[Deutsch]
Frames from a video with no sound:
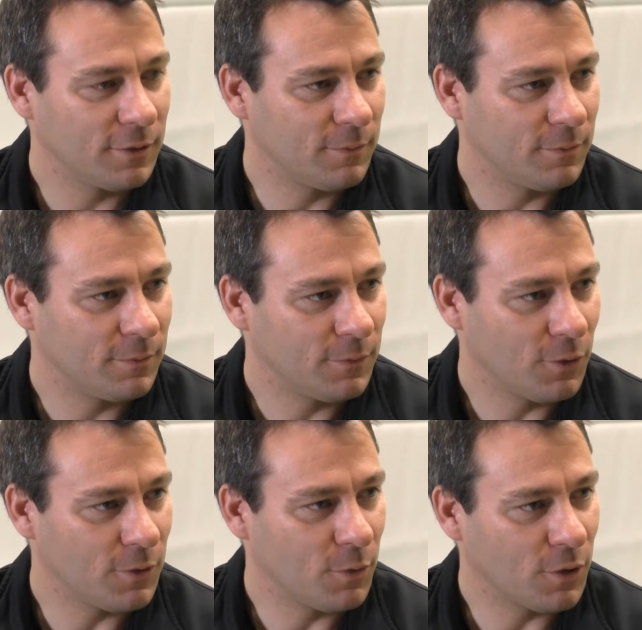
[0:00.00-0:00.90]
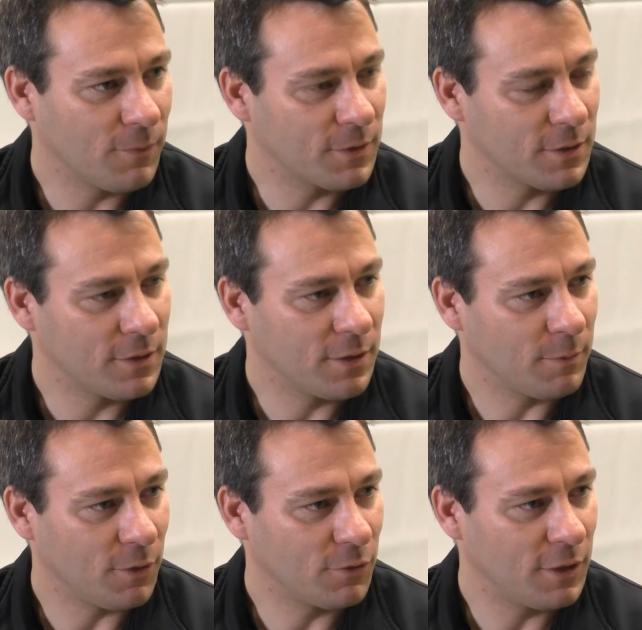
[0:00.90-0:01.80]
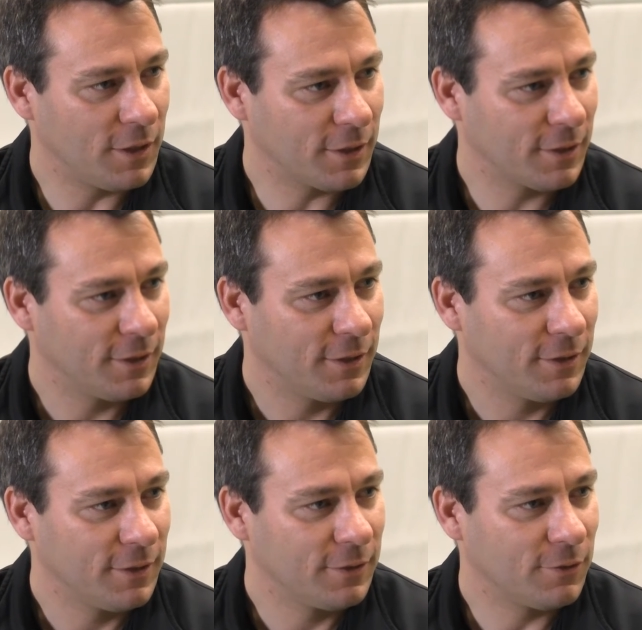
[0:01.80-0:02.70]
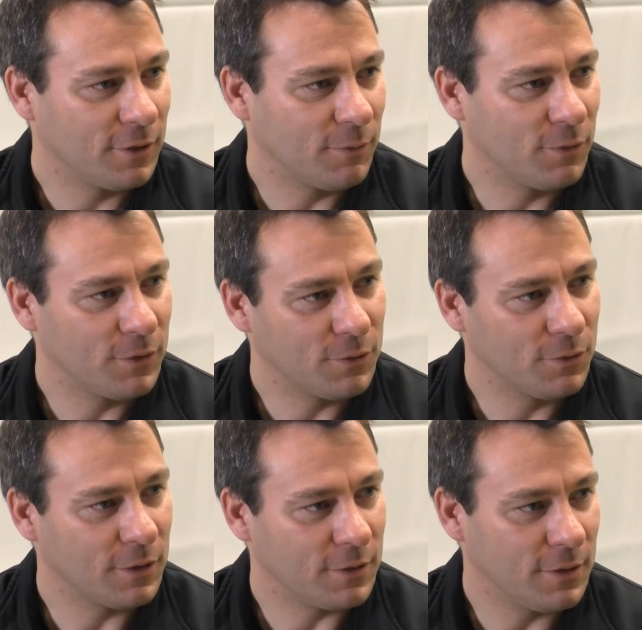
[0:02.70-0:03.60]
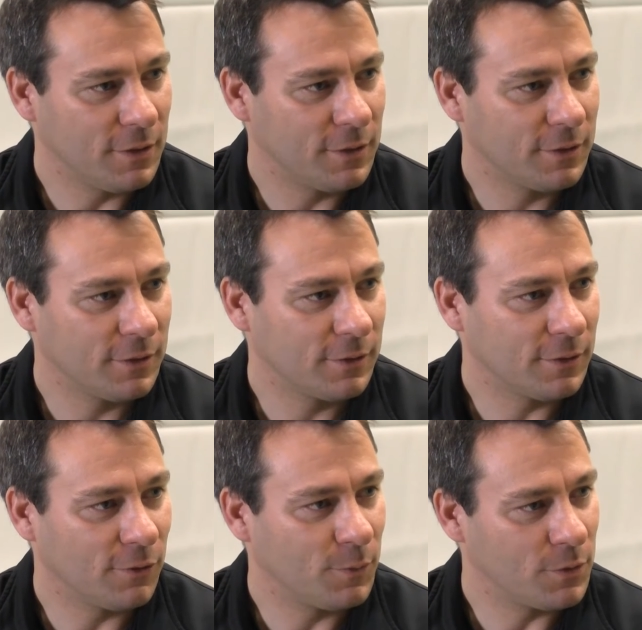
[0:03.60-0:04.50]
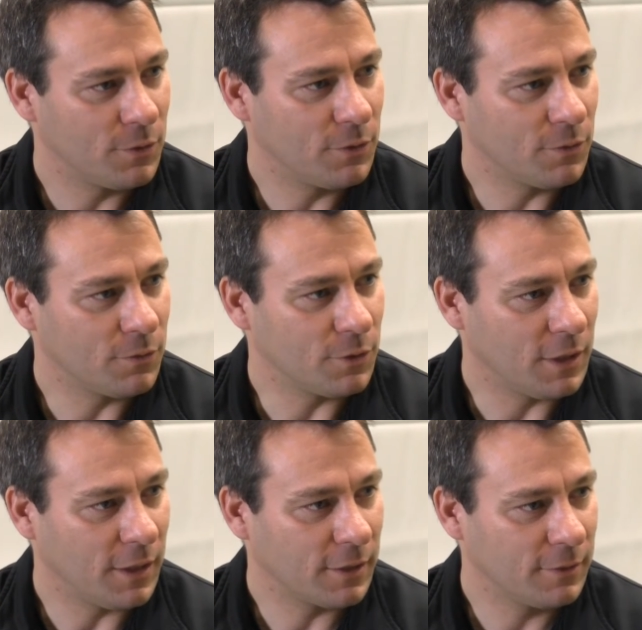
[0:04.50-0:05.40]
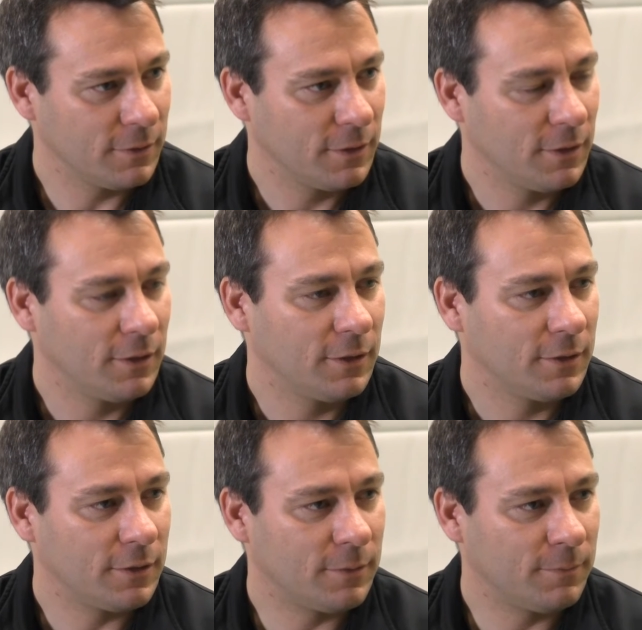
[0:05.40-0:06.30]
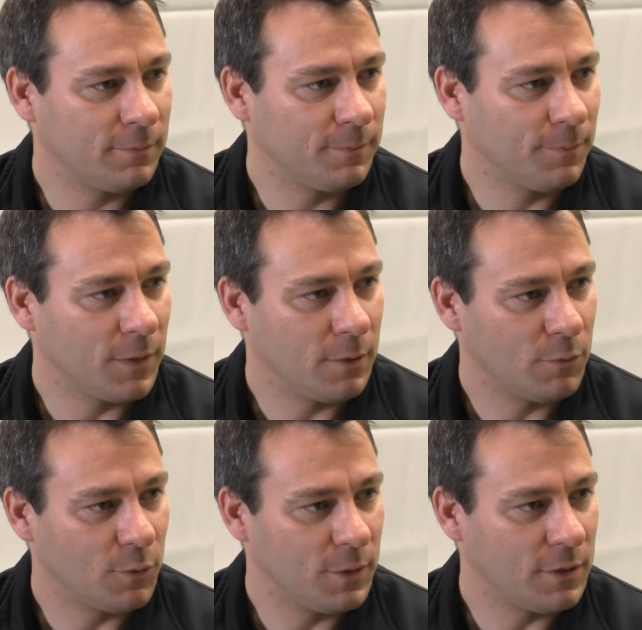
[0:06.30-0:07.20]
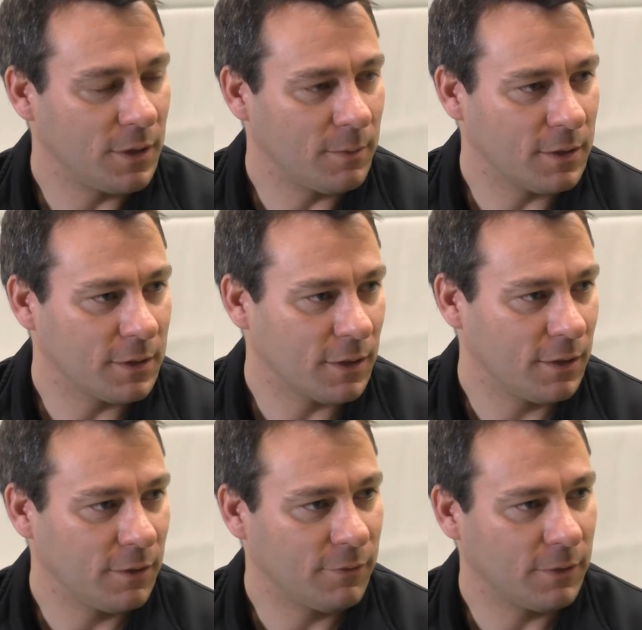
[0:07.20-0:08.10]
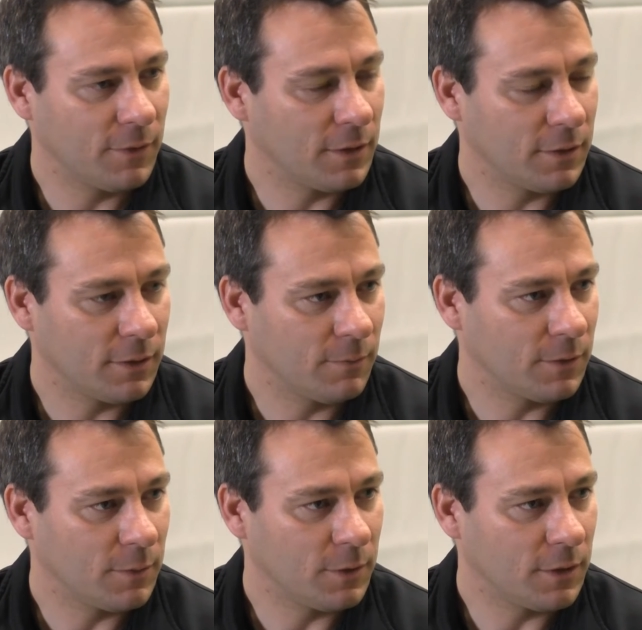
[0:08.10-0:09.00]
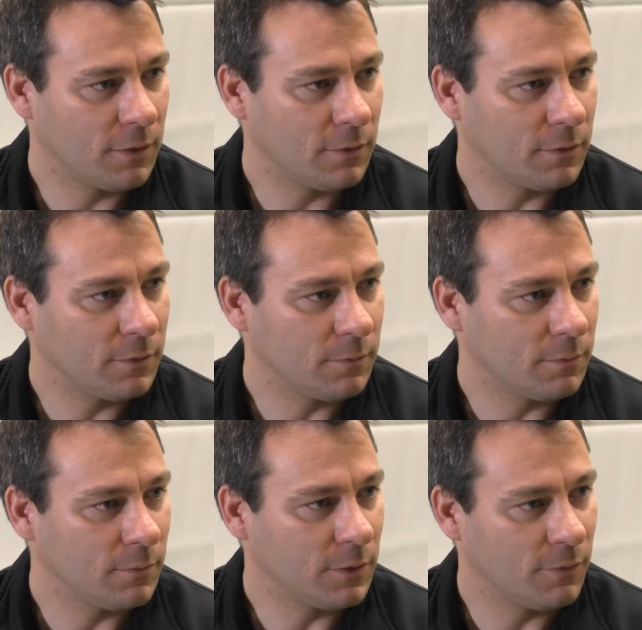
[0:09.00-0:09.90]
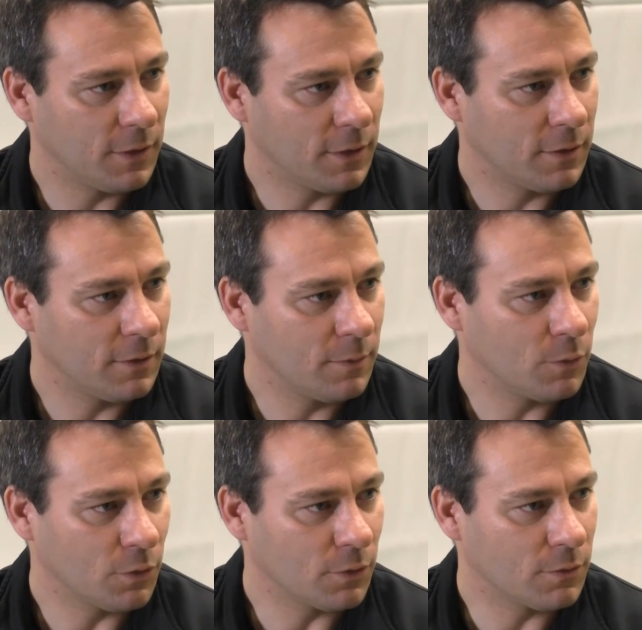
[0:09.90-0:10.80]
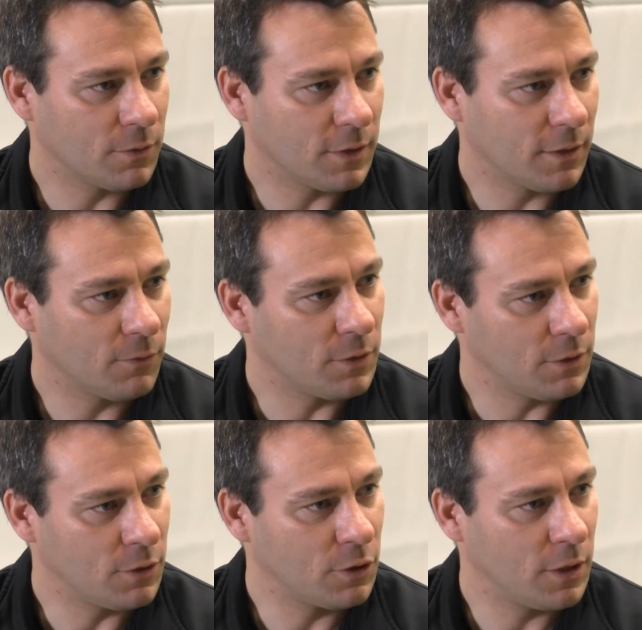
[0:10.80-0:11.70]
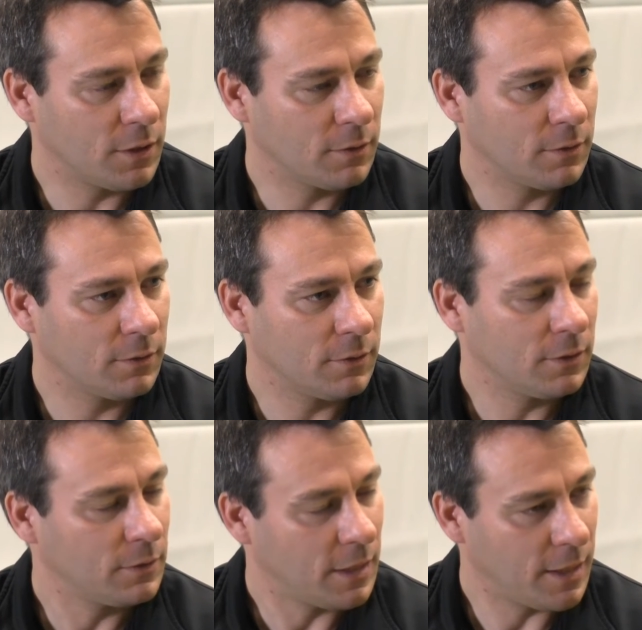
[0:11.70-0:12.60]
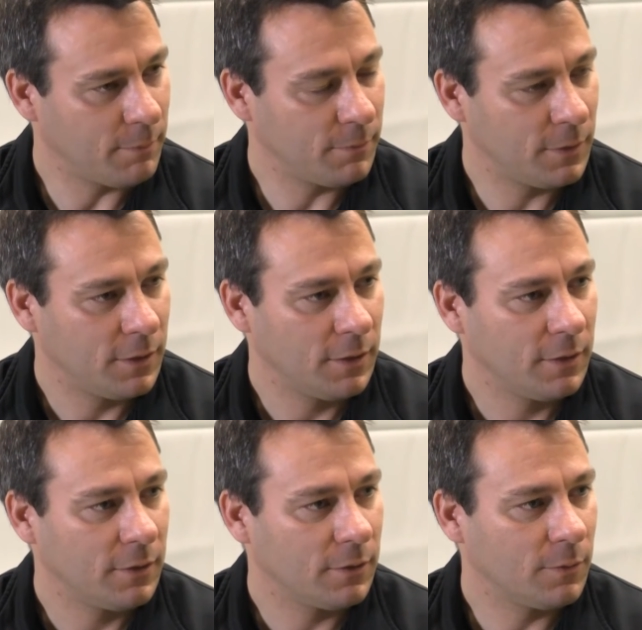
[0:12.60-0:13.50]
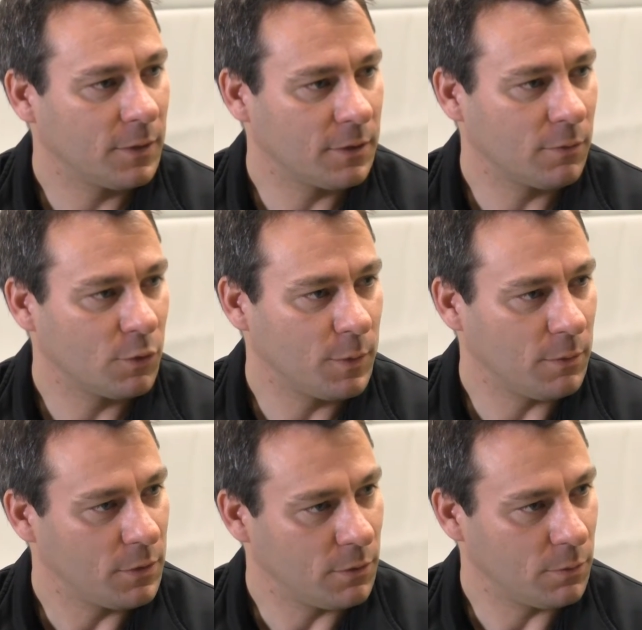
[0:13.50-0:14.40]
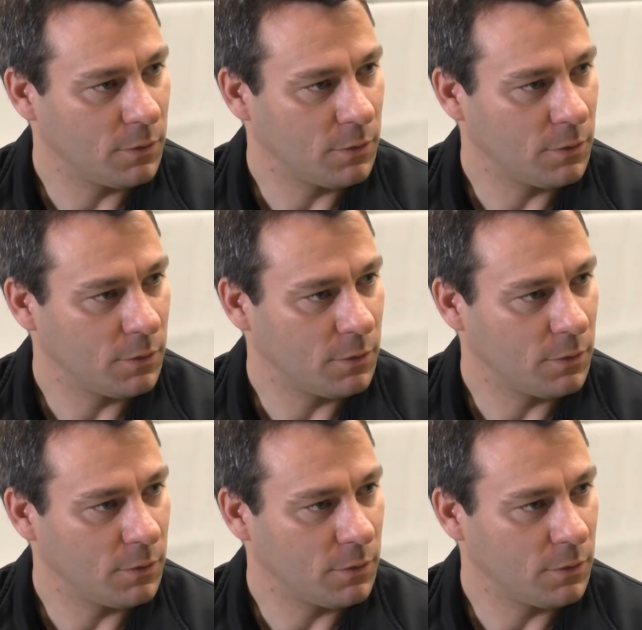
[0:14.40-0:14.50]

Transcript: Ähm, heute Morgen haben wir es gesehen am Aufschlag Dort haben wir versucht, gezielt auf Position zu schlagen. Ähm, Im Spiel selber als Trainer fangen wir eigentlich einfach damit an, ähm, mit Fingern im Rücken zu zeigen, wo die hinzuschlagen äh, haben, um das auch im Spiel ein bisschen